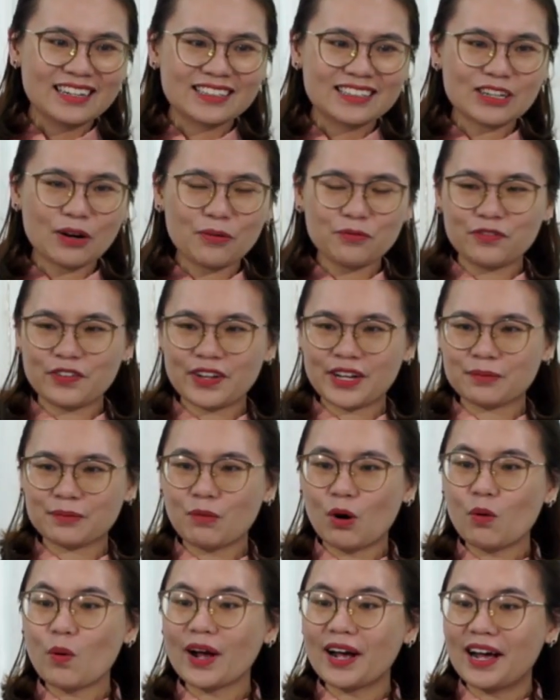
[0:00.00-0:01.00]
trong việc
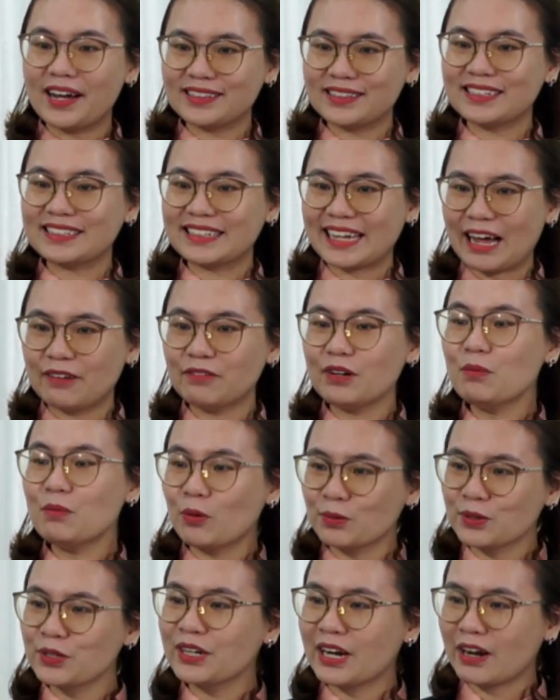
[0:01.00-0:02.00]
mối quan hệ tình cảm với
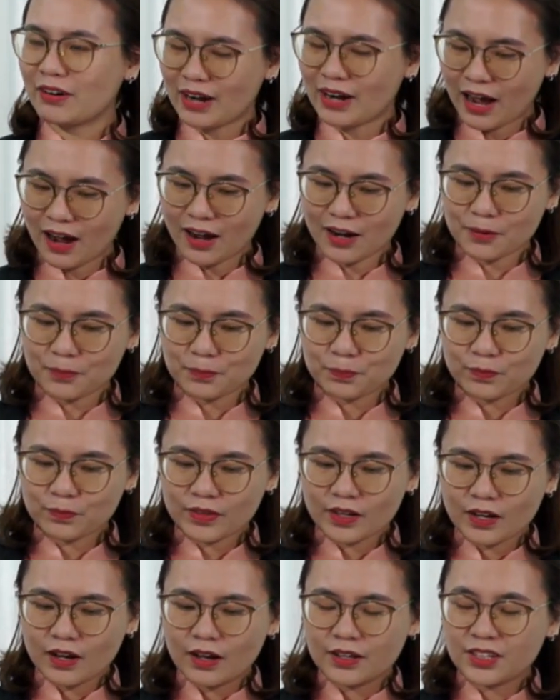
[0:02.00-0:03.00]
một người nào đó
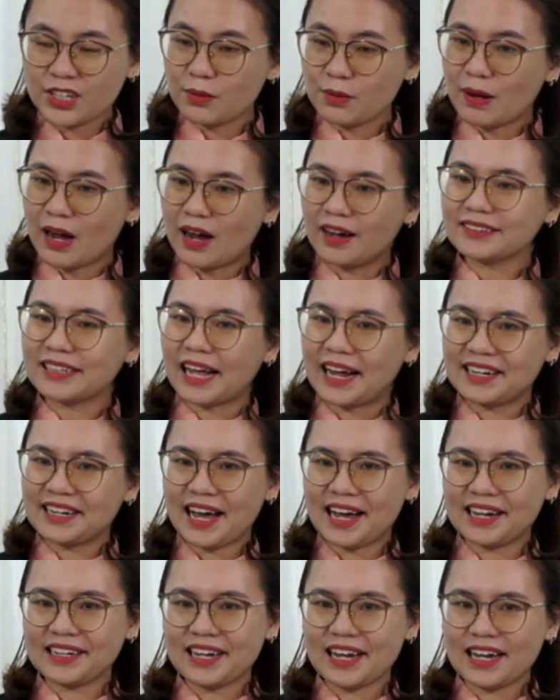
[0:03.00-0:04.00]
nhưng mà ở tại
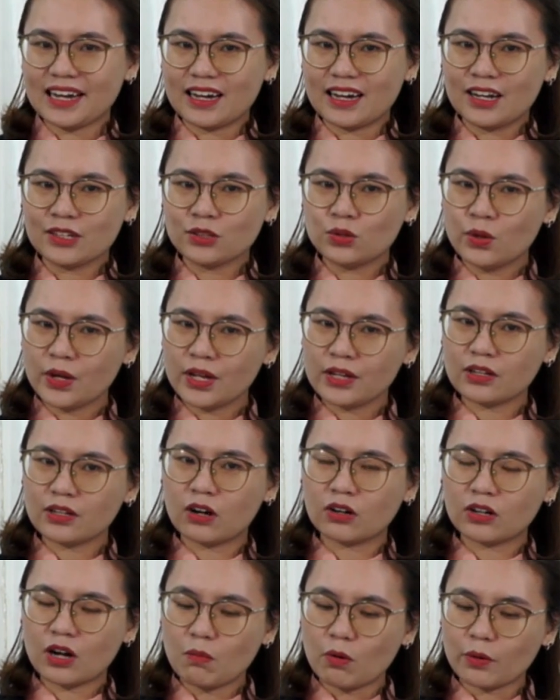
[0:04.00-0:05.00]
đây á duyên
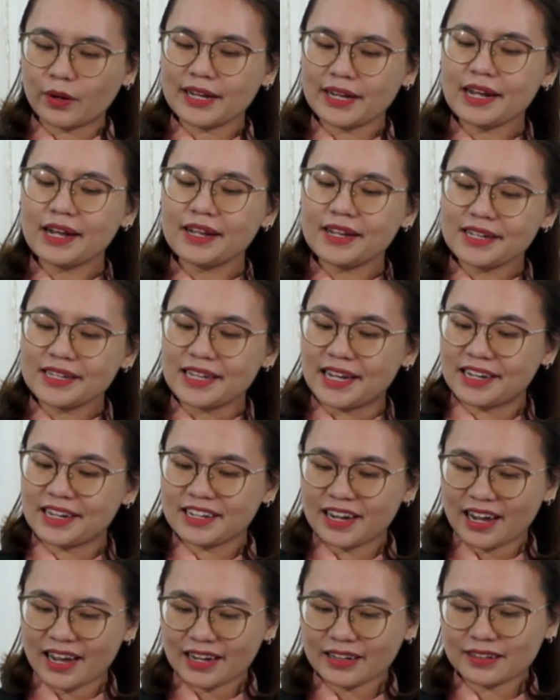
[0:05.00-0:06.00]
còn có một cái ý nghĩa
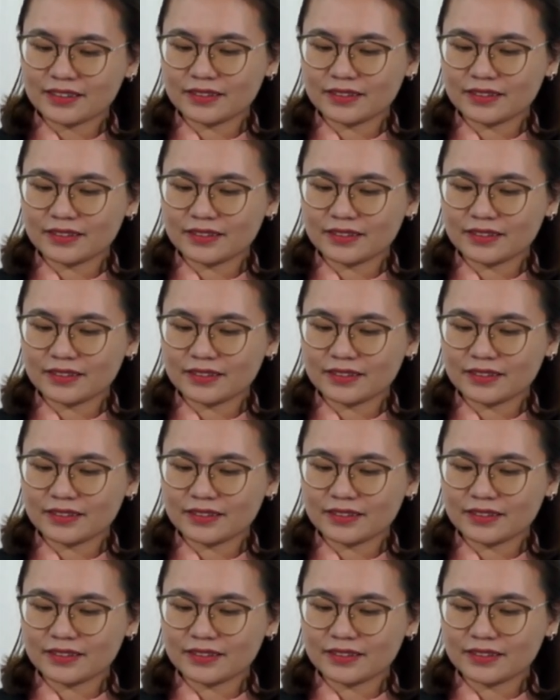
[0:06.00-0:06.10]
khác